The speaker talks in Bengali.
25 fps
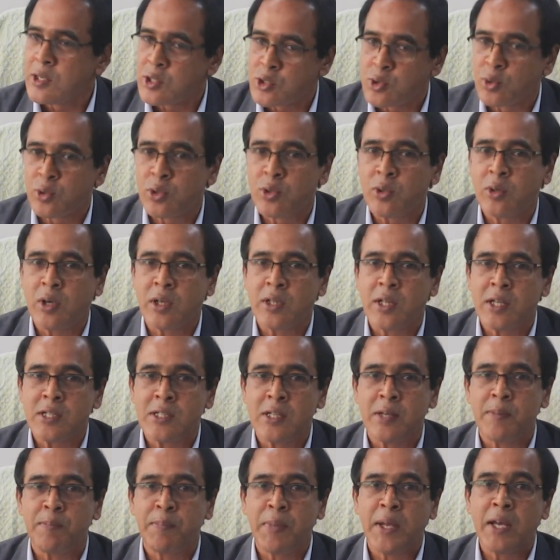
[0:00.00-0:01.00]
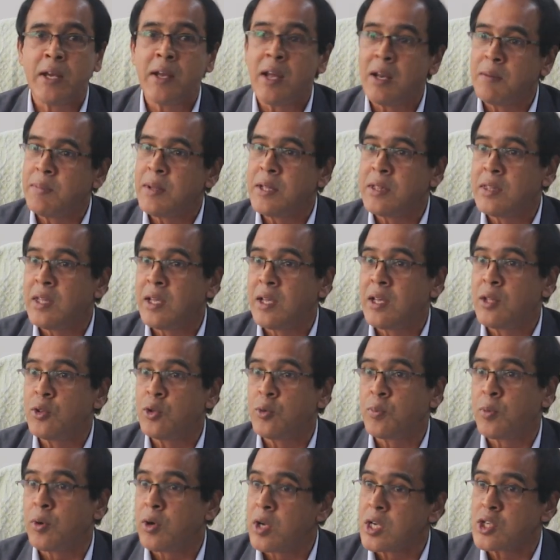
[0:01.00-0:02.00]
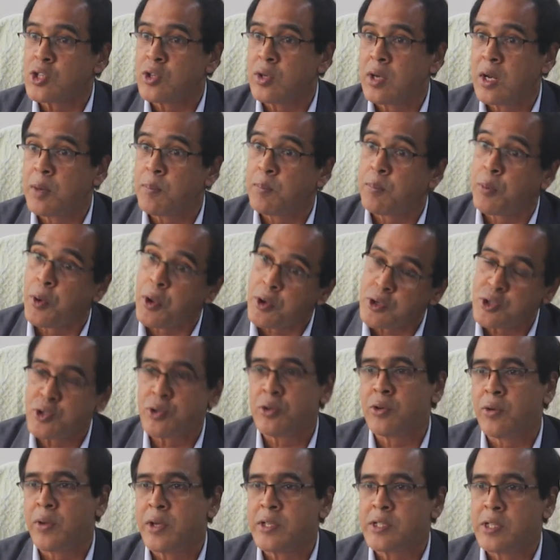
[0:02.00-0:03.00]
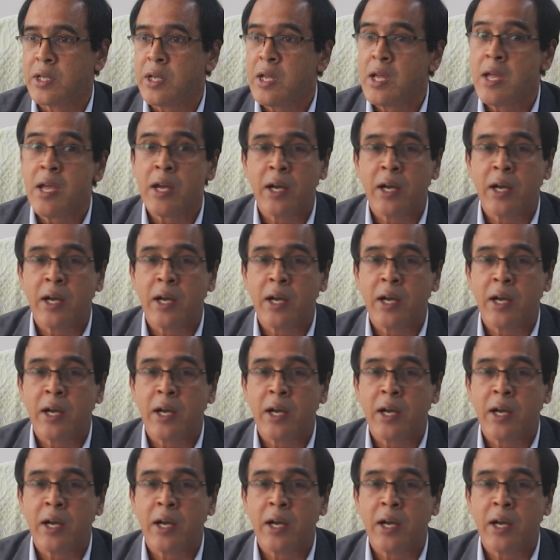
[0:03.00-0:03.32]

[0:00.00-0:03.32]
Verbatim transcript: সত্য কথা যে বিজ্ঞান ভিত্তিক কিন্তু প্রকাশনার প্রয়োজন রয়েছে